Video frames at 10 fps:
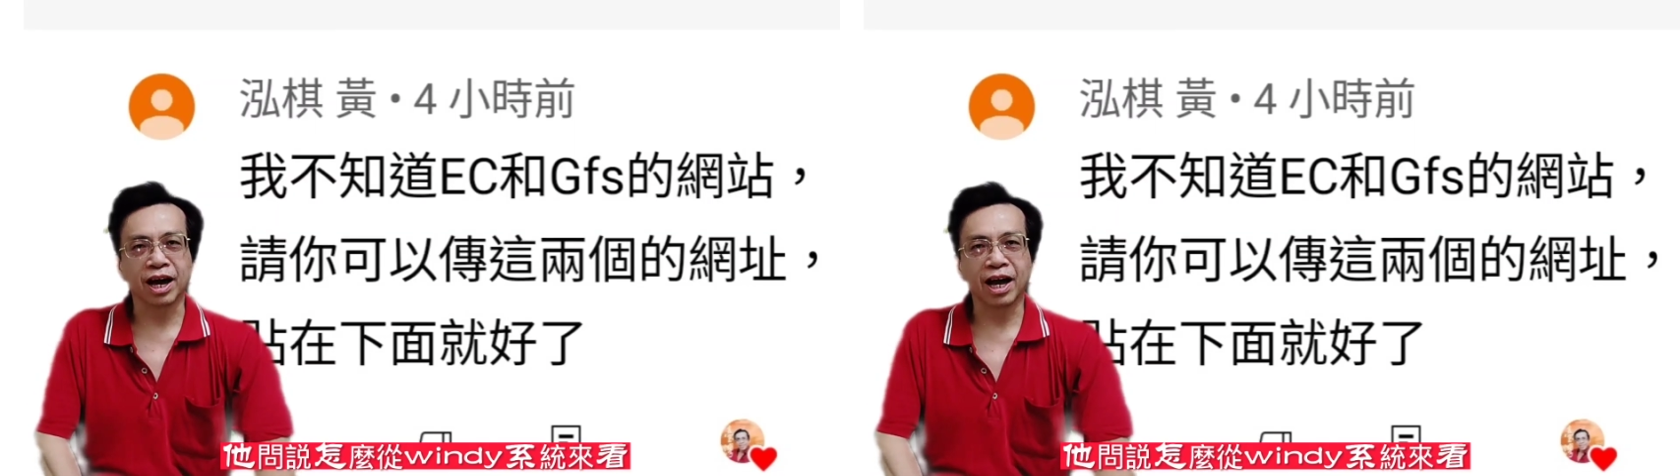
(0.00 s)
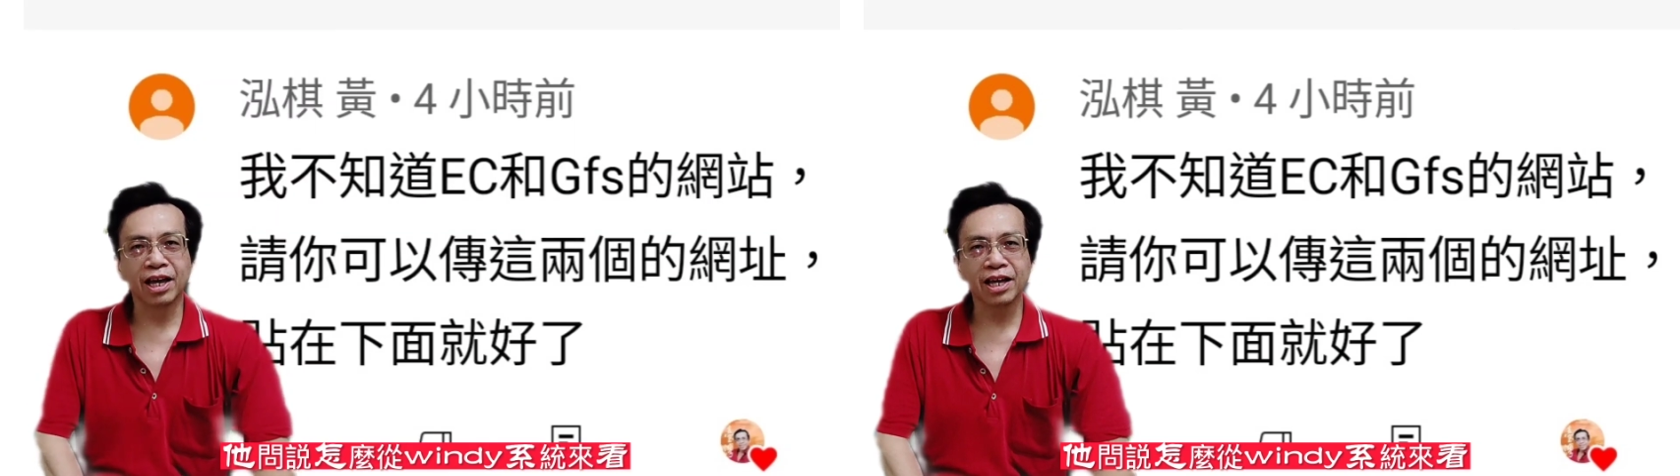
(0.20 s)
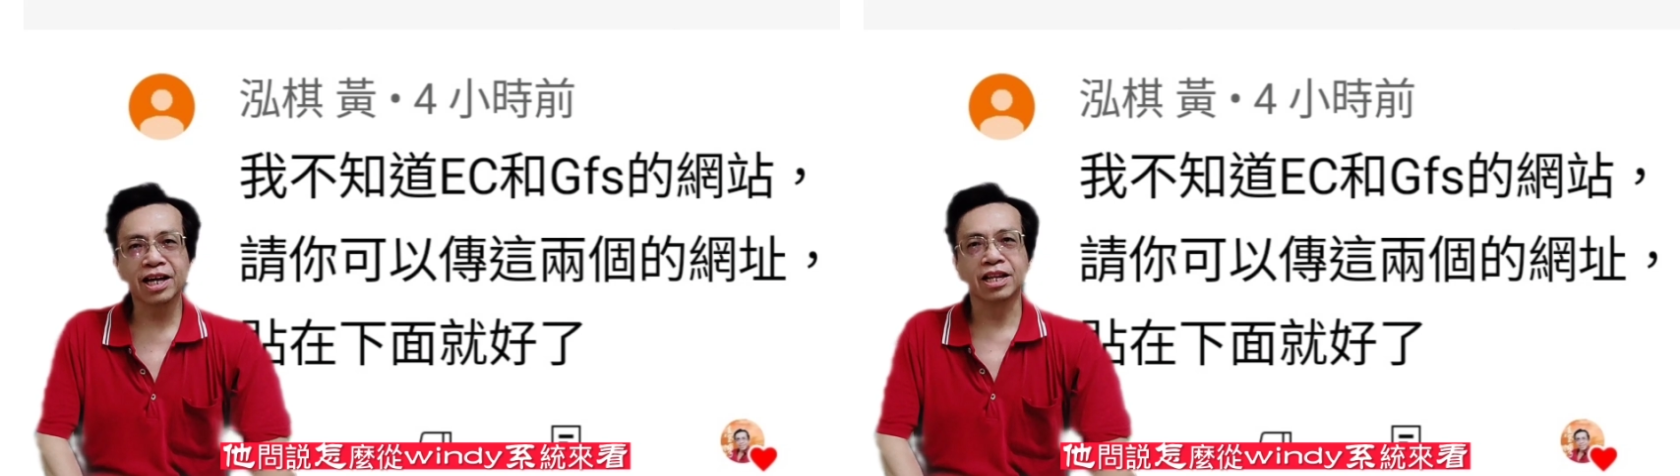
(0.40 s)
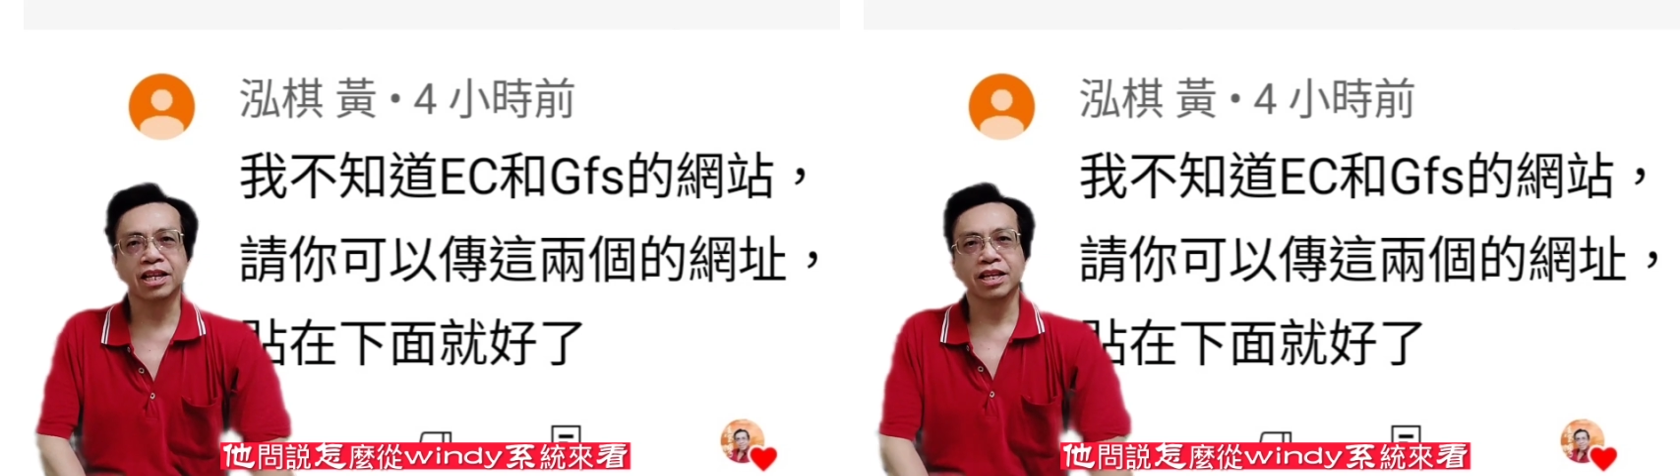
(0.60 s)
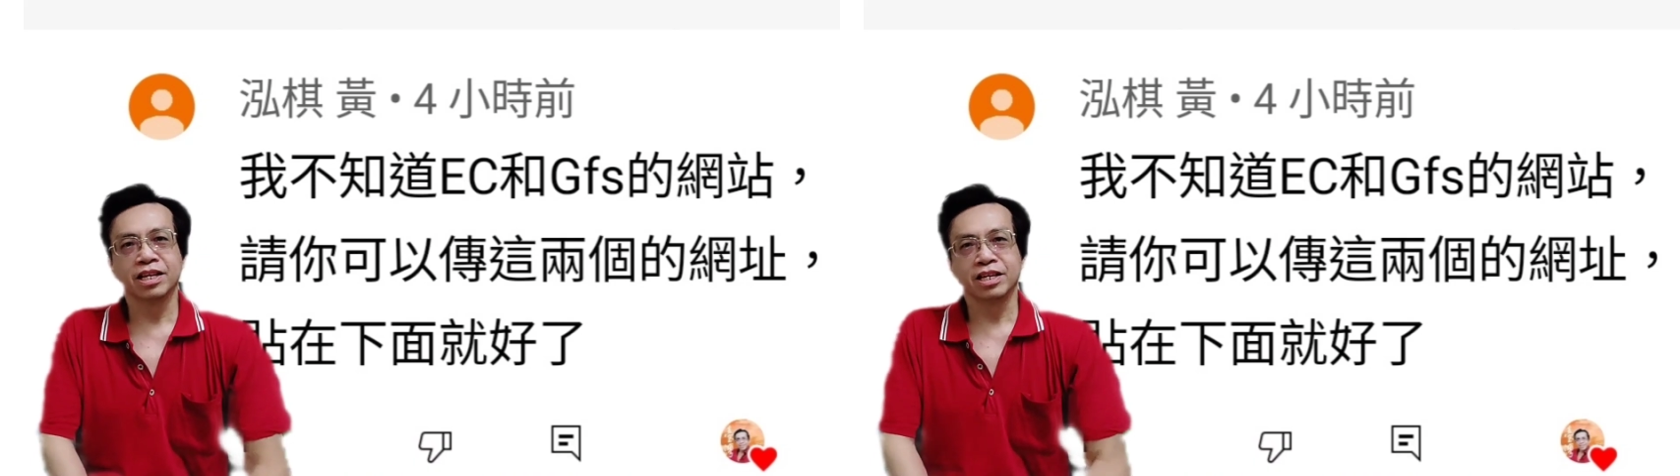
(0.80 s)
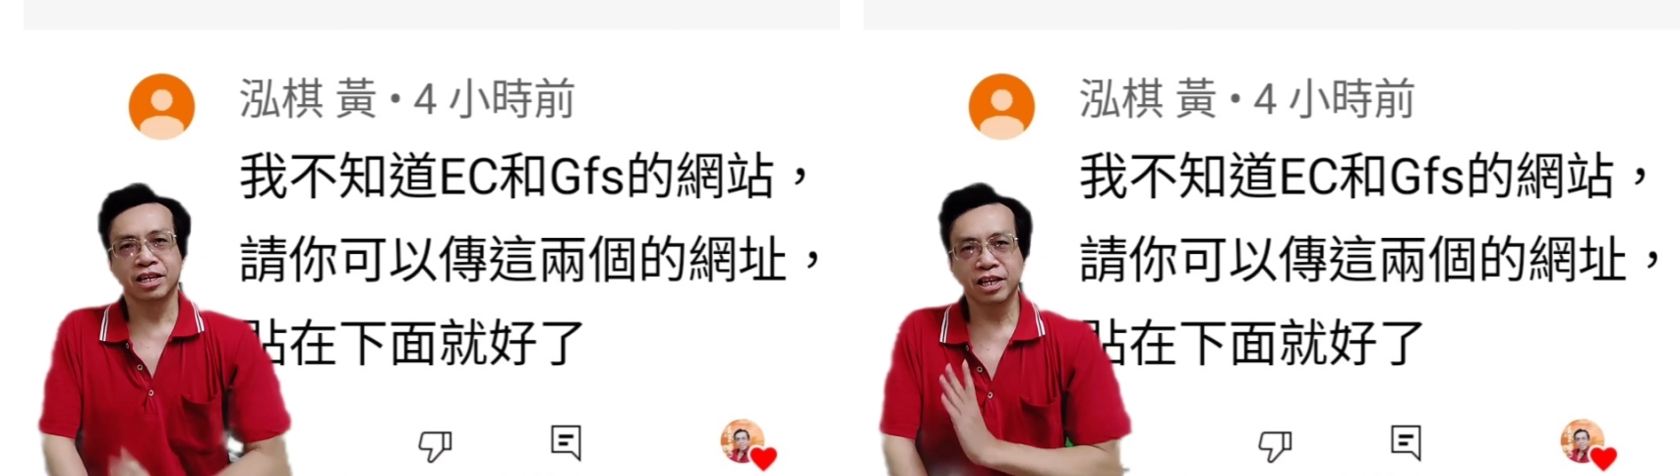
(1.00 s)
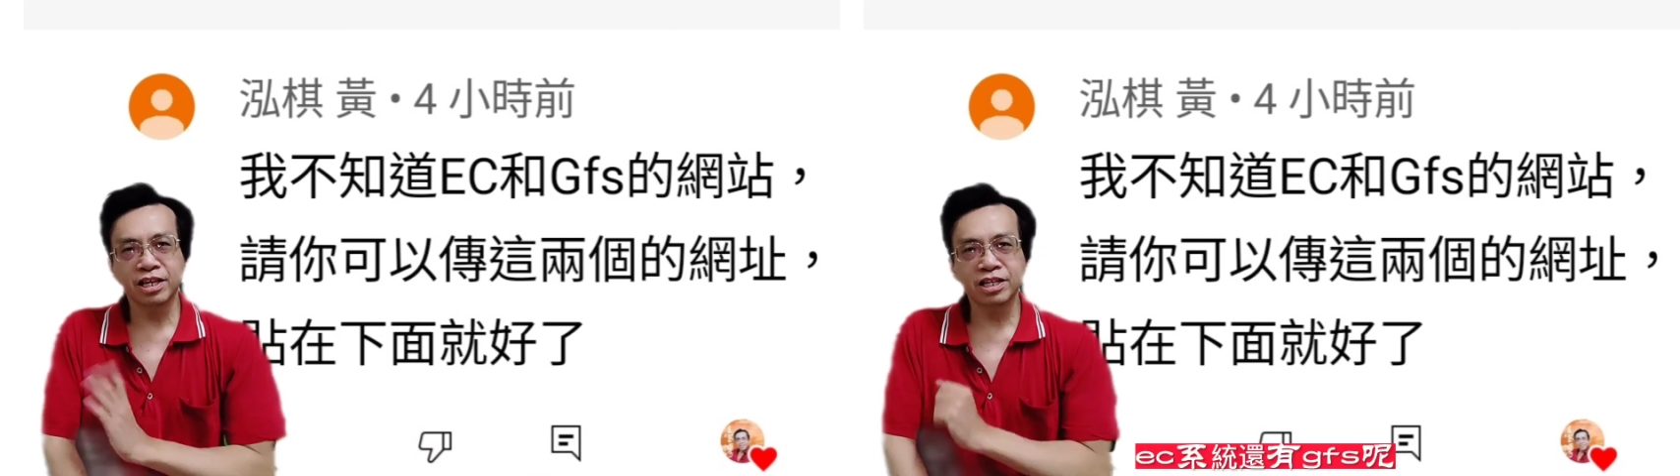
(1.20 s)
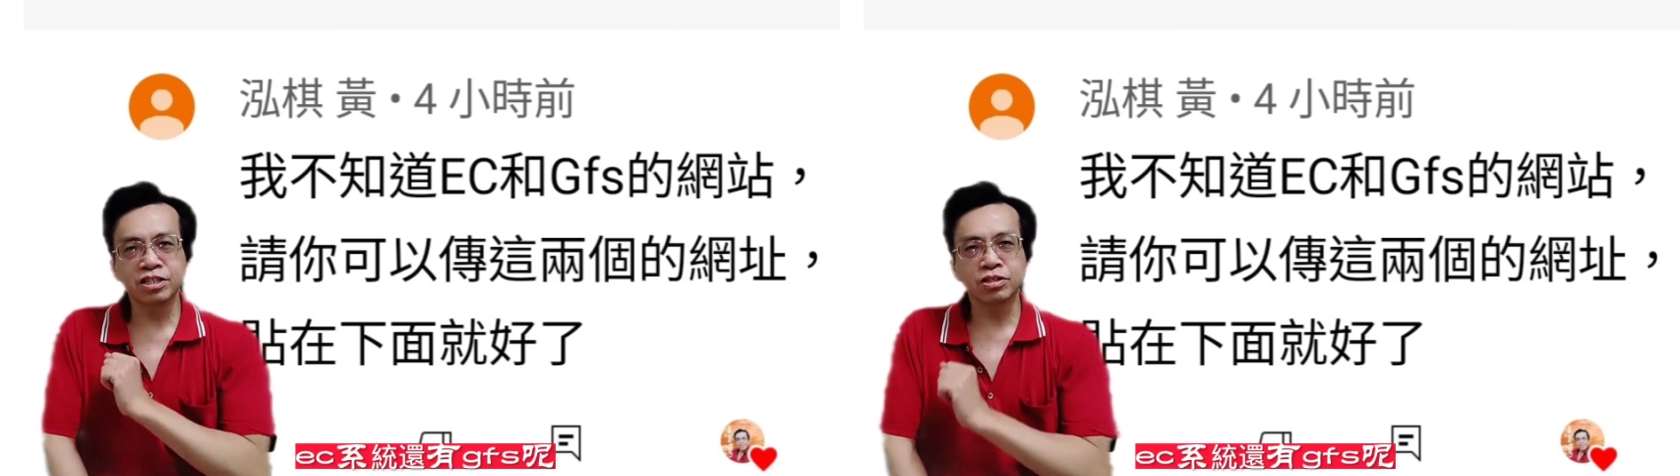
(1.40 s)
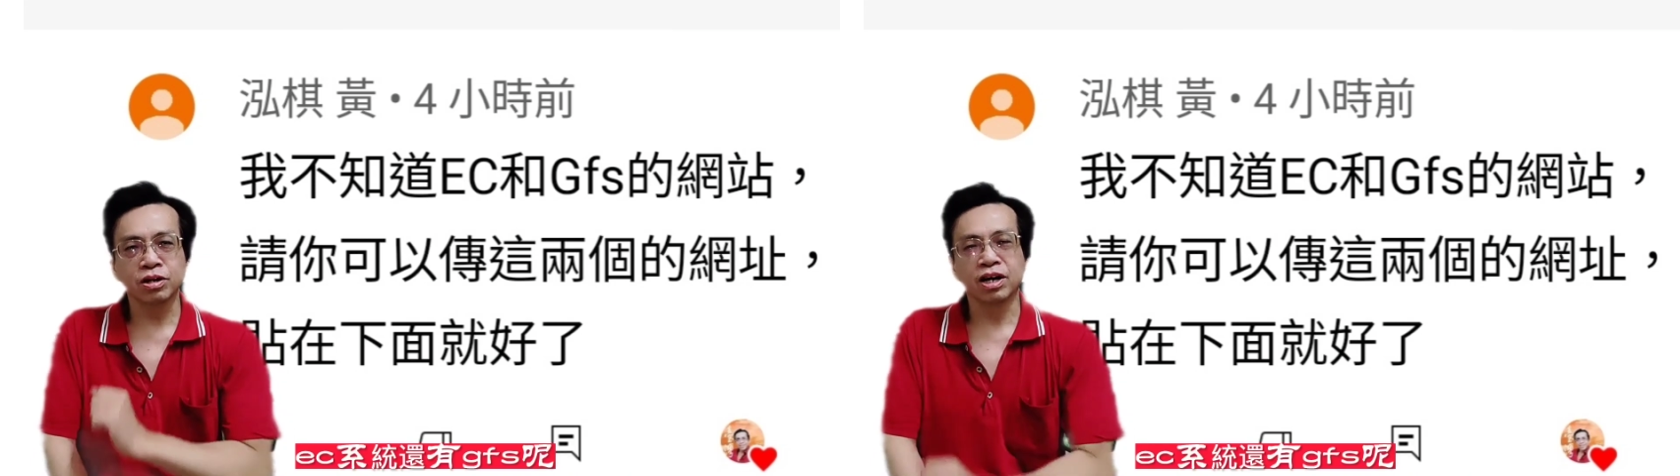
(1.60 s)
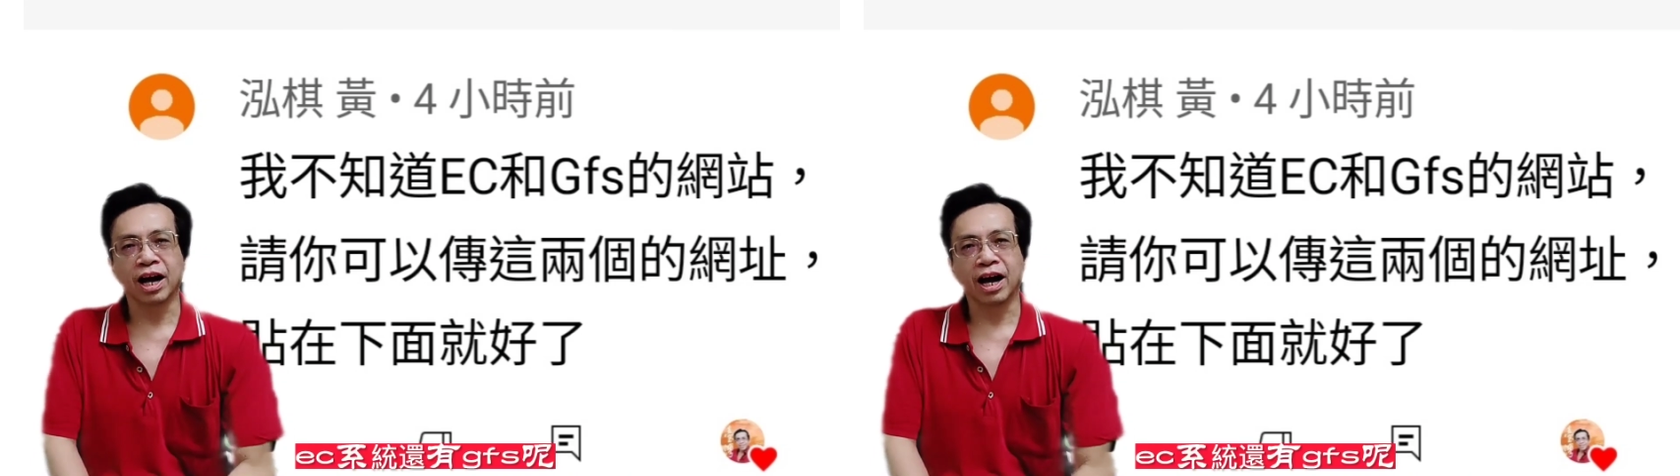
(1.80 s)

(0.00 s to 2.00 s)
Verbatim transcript: 来看，e G 系统